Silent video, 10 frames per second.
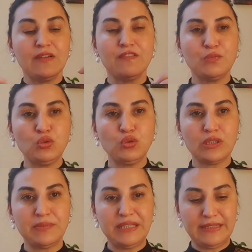ve
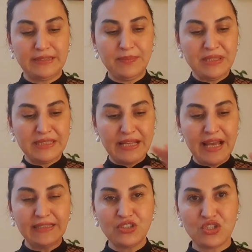bununla birlikte bir
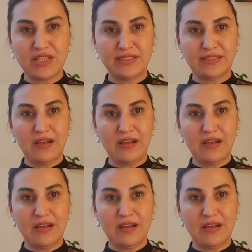leğen içerisinde